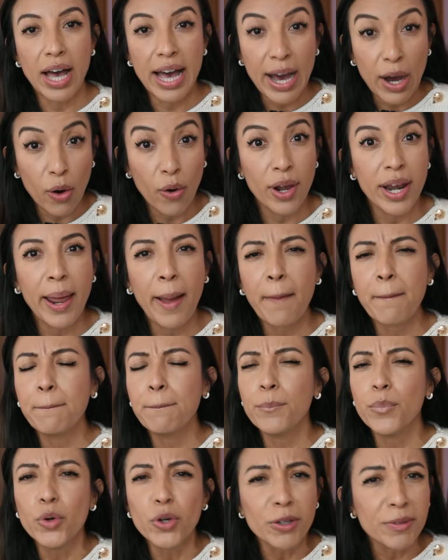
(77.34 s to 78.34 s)
ahora
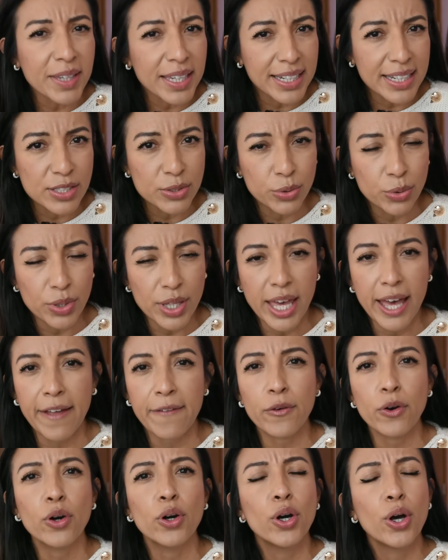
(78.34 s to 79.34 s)
muy bien
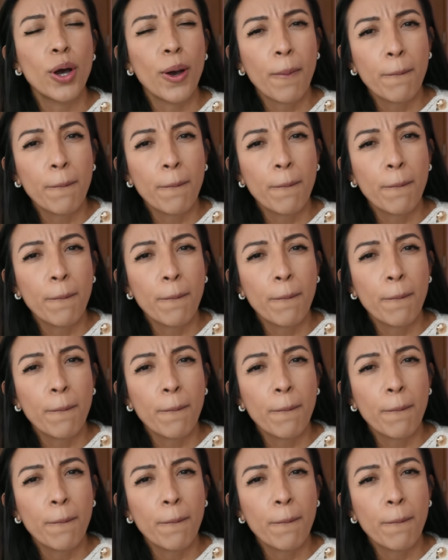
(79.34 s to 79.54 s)
estudiado,